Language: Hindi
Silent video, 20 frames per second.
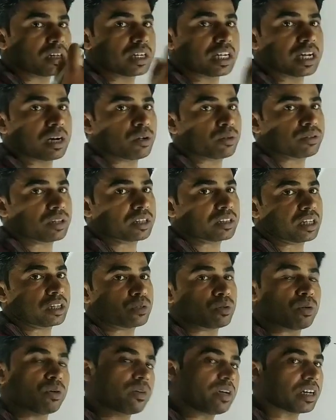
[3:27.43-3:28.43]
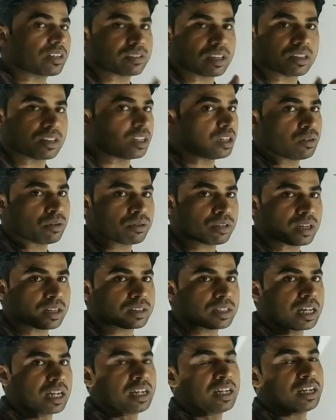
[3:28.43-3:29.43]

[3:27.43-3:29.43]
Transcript: टेल हो सकता है दोनों एक साथ नहीं हो सकता